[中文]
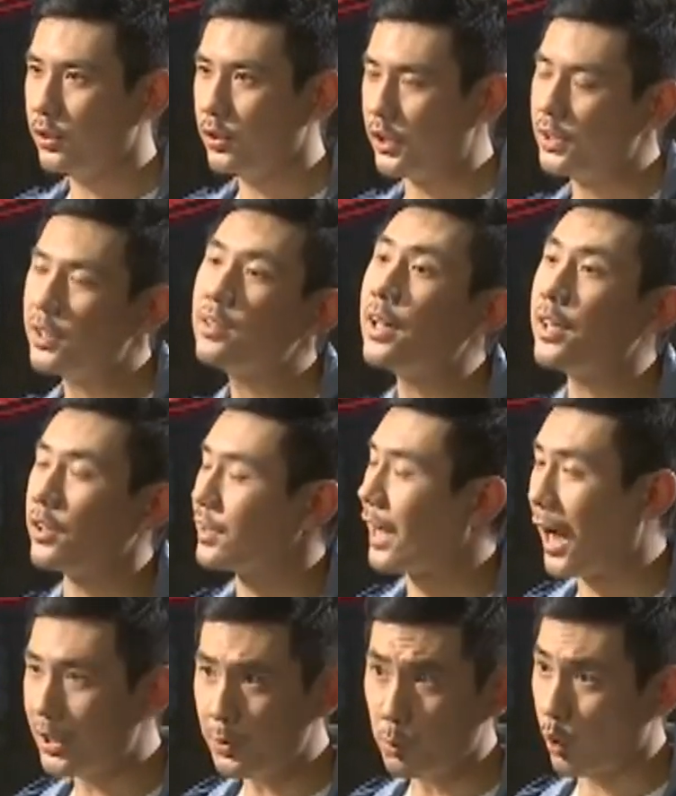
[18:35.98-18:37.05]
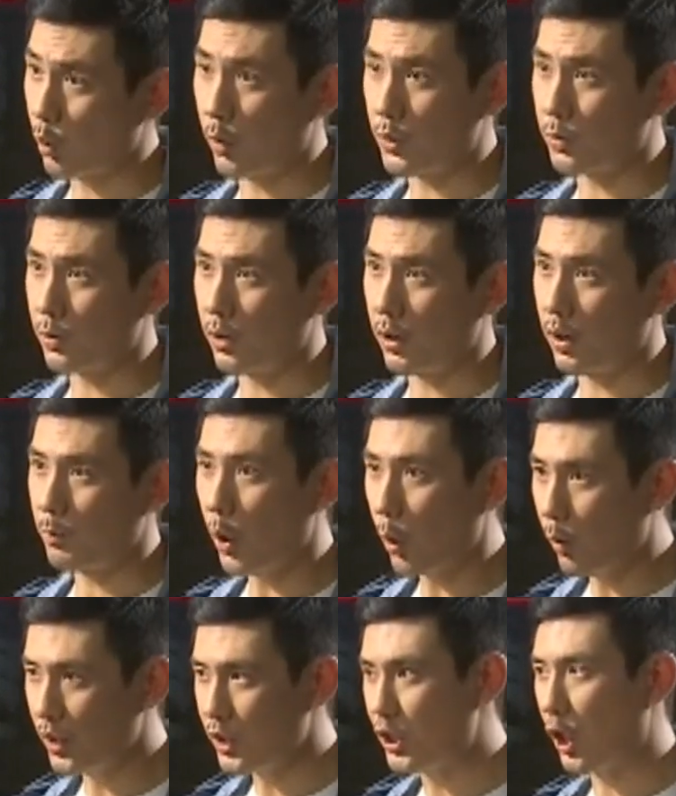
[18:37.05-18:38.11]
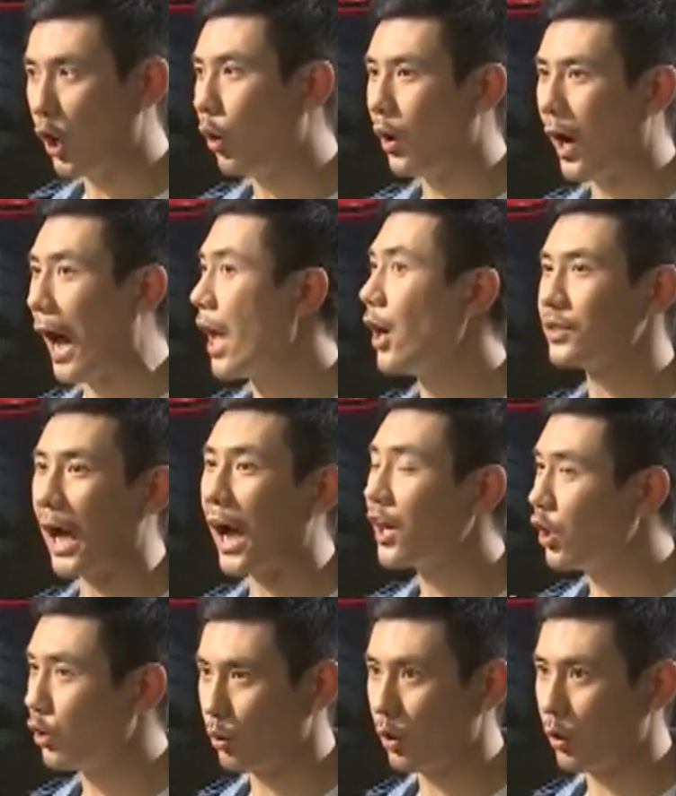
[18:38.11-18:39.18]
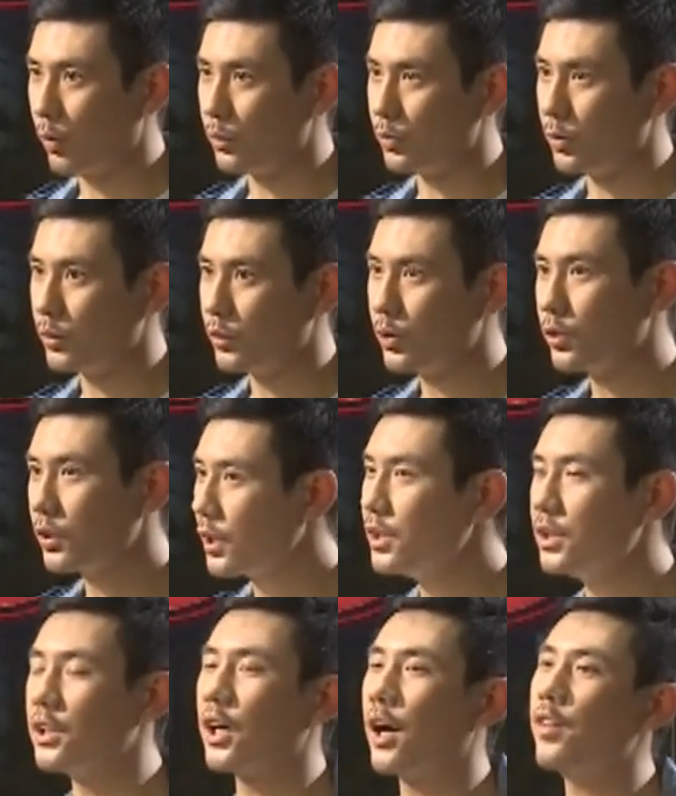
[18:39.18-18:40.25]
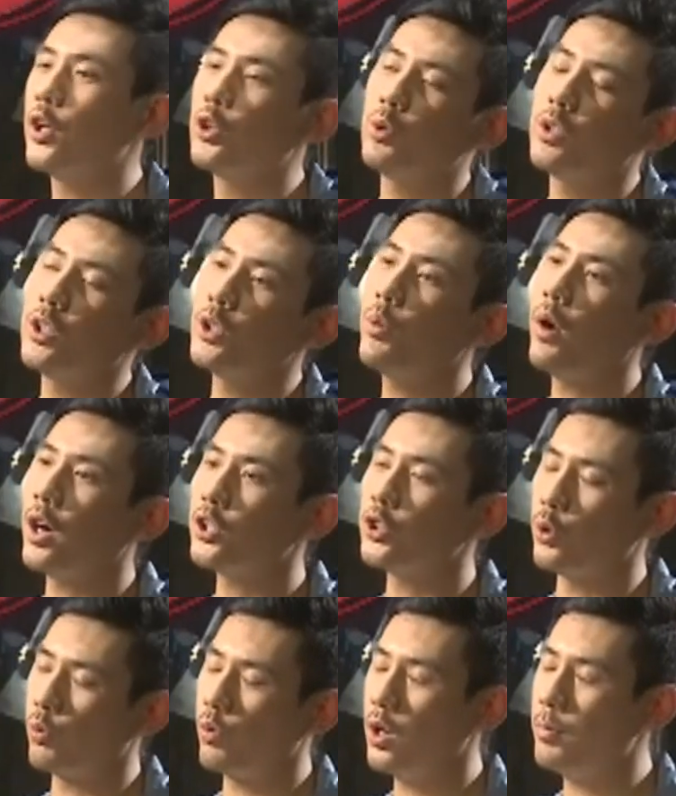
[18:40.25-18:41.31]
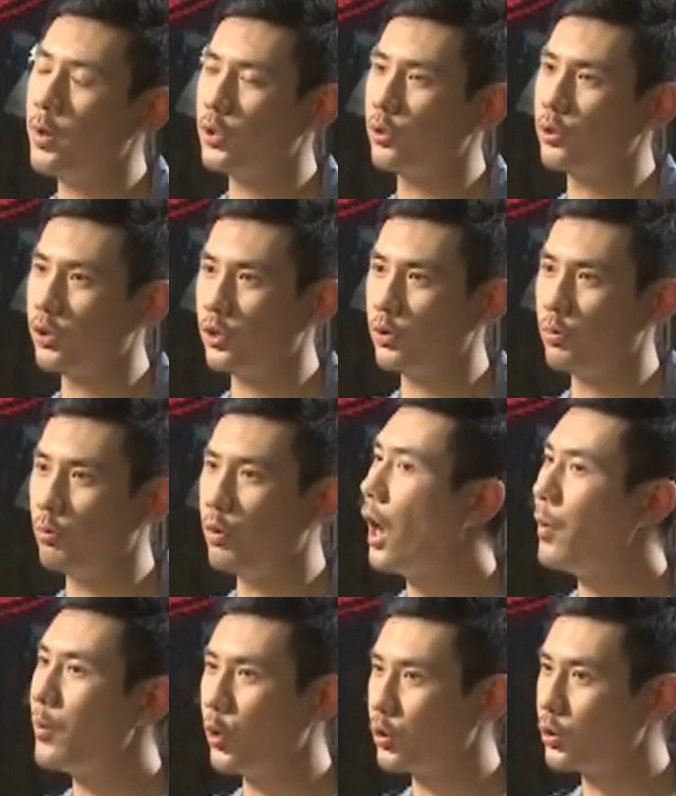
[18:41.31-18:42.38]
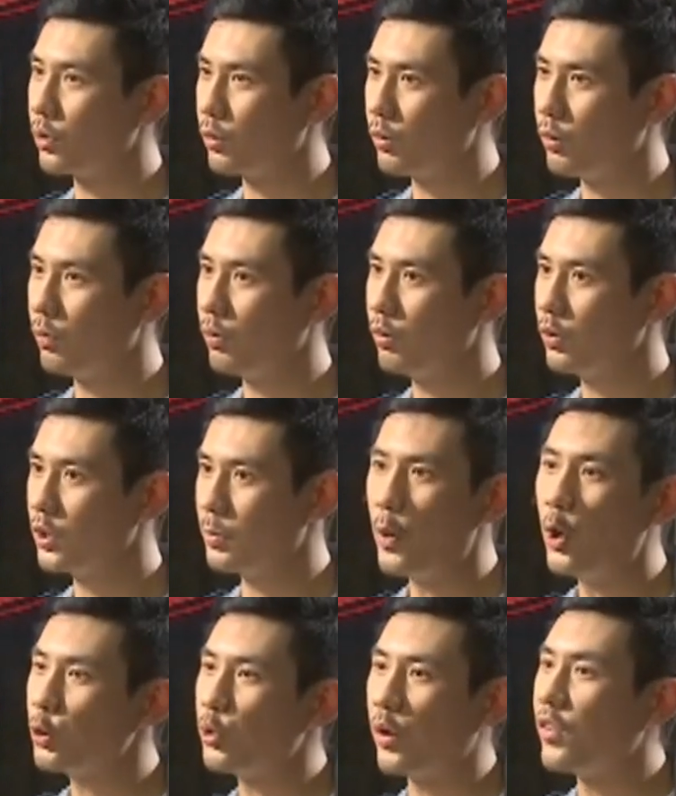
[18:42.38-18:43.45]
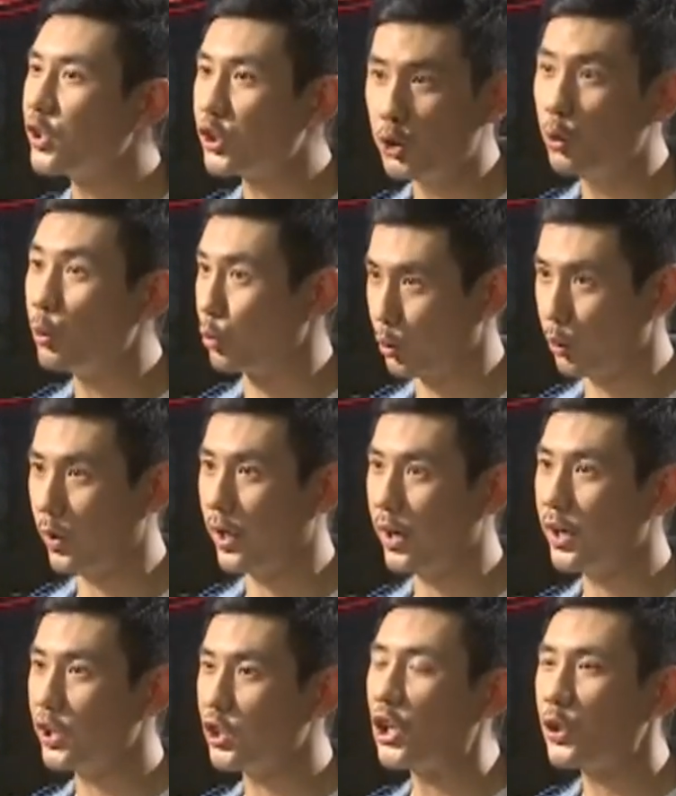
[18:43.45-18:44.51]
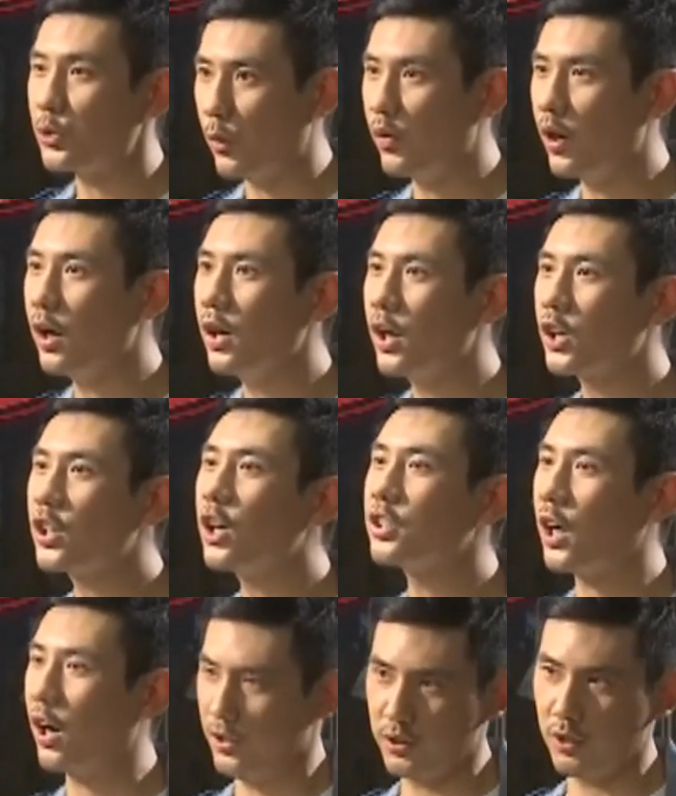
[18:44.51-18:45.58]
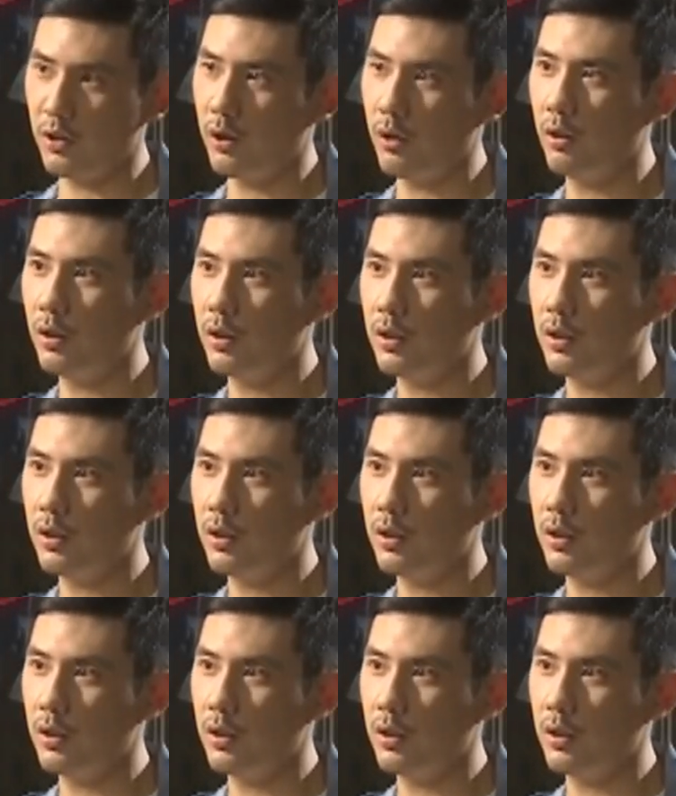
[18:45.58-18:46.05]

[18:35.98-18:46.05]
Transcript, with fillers: 你现在已经拿这么多冠军了，包括你以后还要拿更多的冠军，就是跟你刚才说这句话是有关吗？就是我还没有冲。你没有选择激流勇退，选择更上一层楼。